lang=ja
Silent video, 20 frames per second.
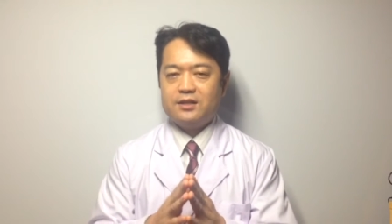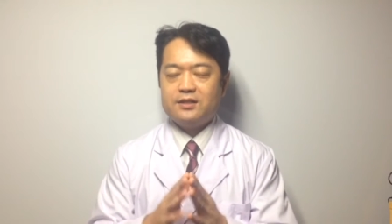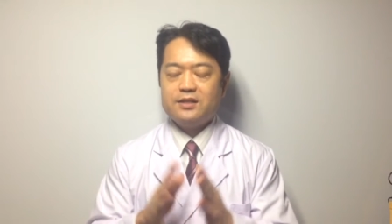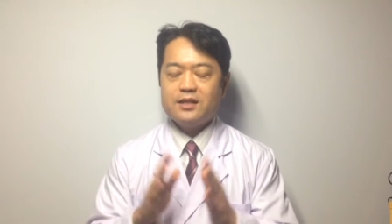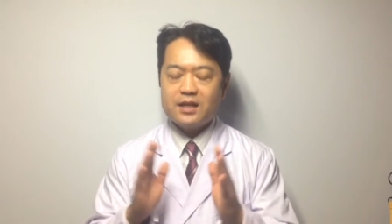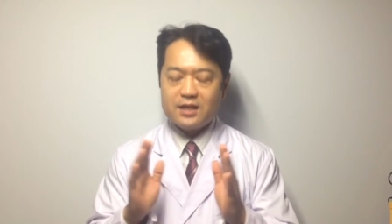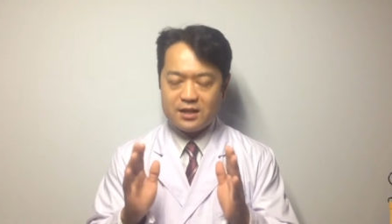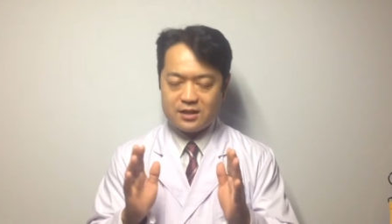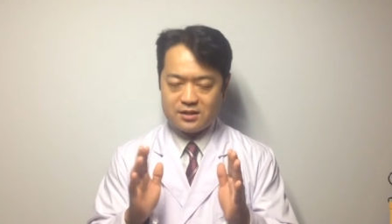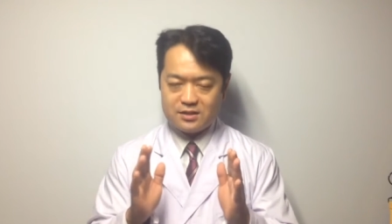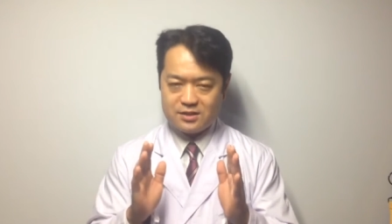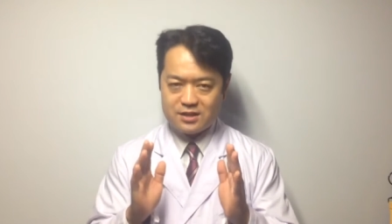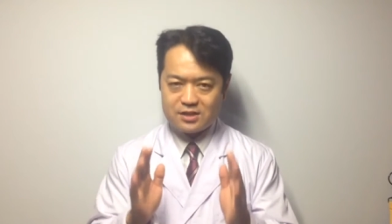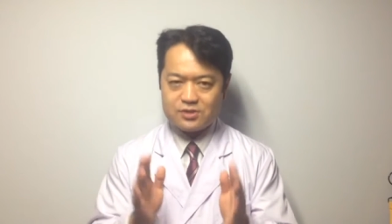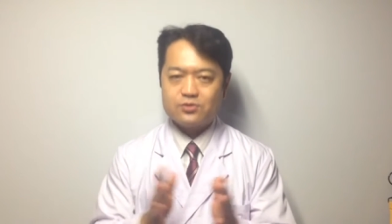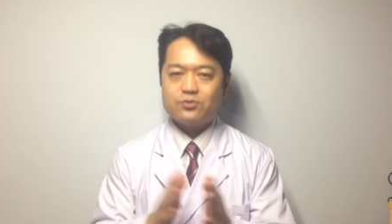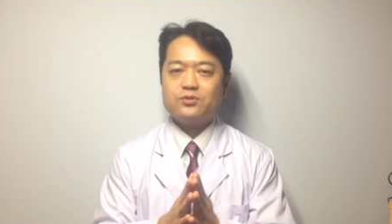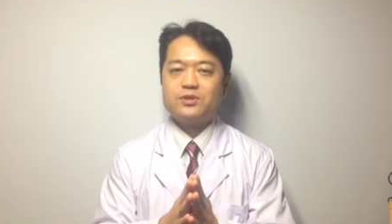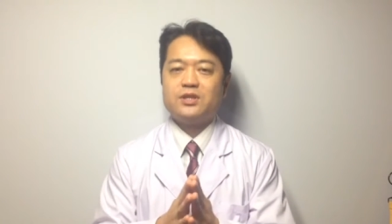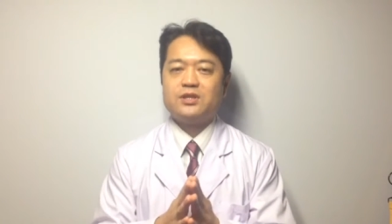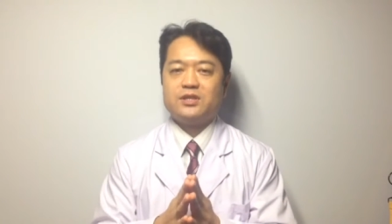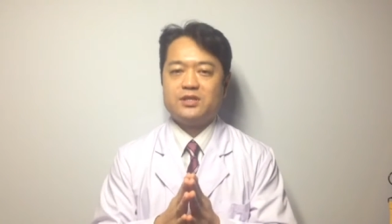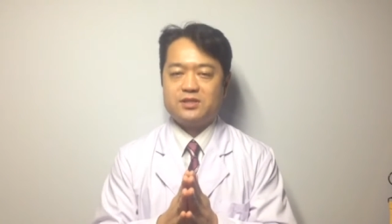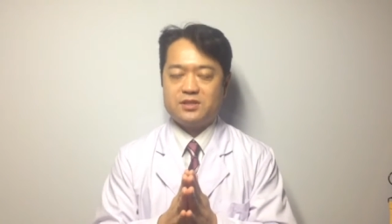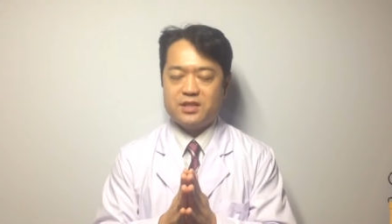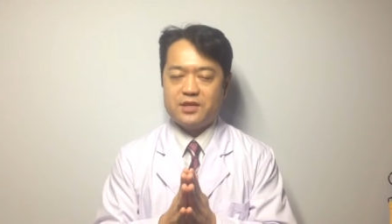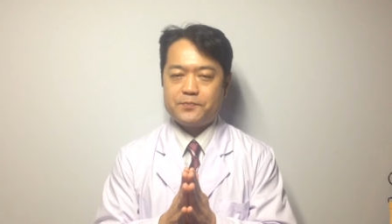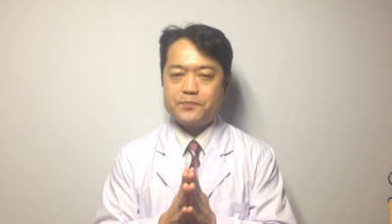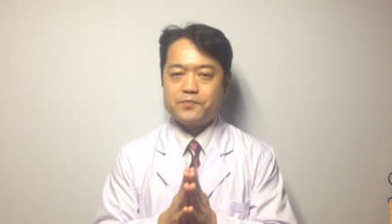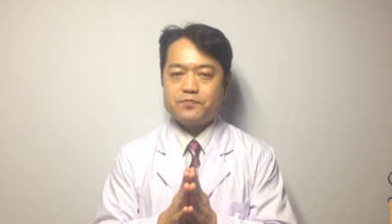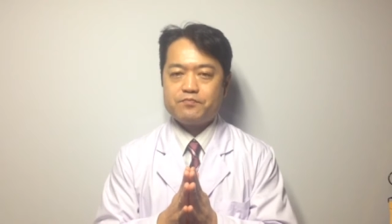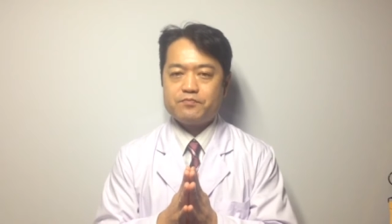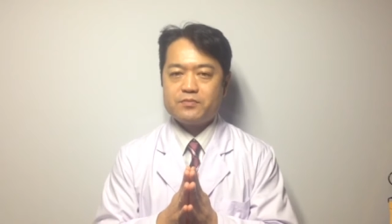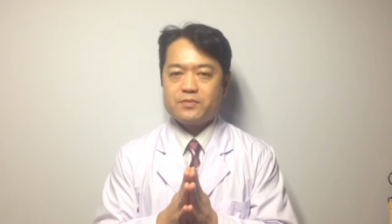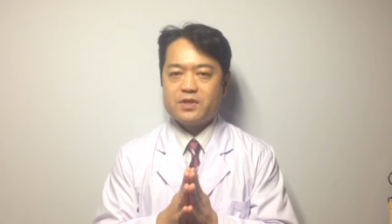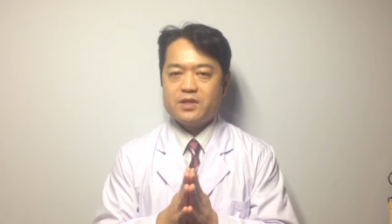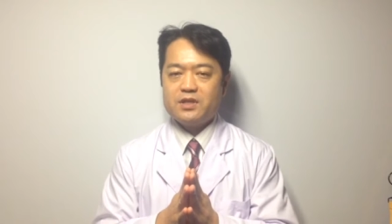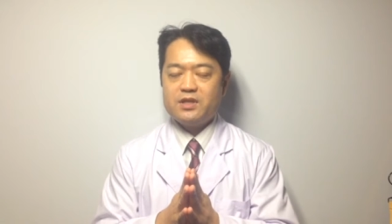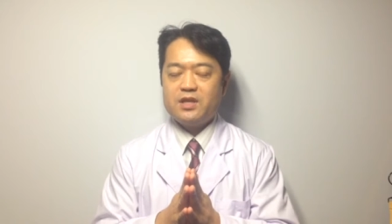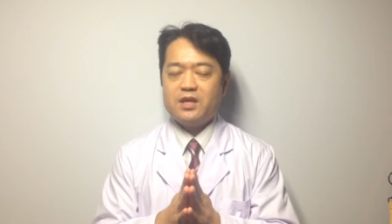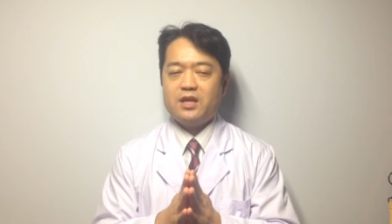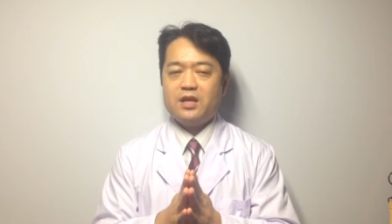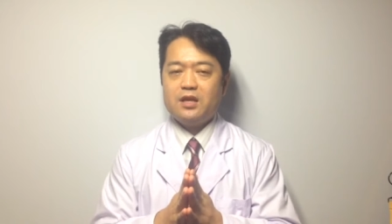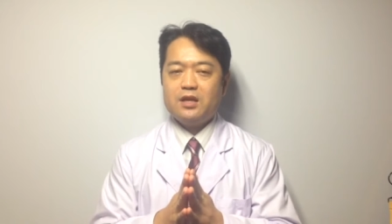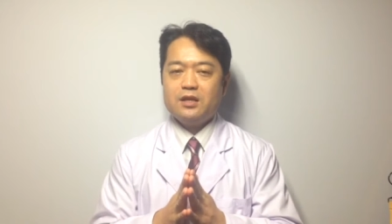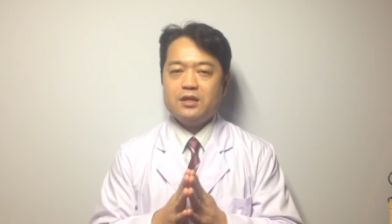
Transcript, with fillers: なだそうなんですね。で